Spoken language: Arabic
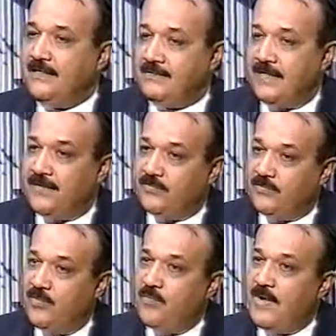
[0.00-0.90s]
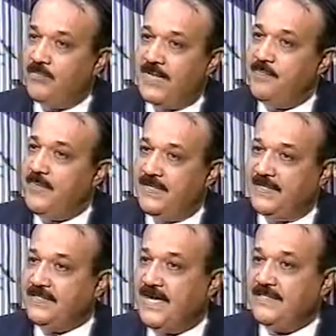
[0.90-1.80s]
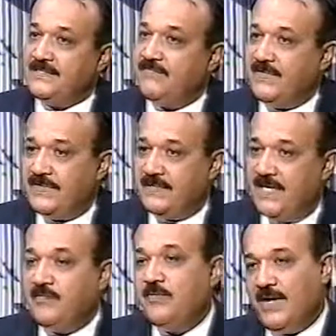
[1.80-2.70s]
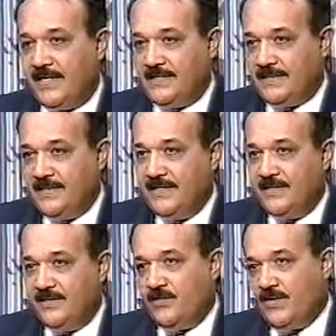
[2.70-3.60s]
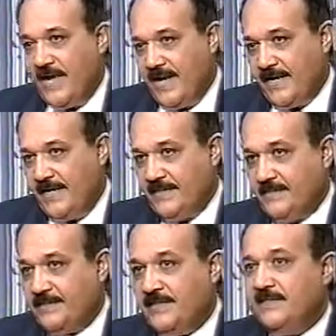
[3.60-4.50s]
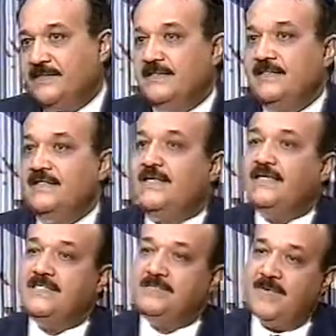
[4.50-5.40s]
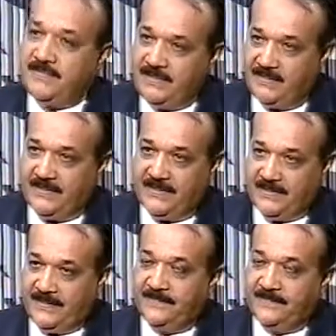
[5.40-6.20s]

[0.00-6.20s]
تعرض الام او الاب للاشعاع اثناء فتره الحمل وهكذا مم. دي كلها حاجات تقدر تدينا لاسباب التشوهات كويس قوي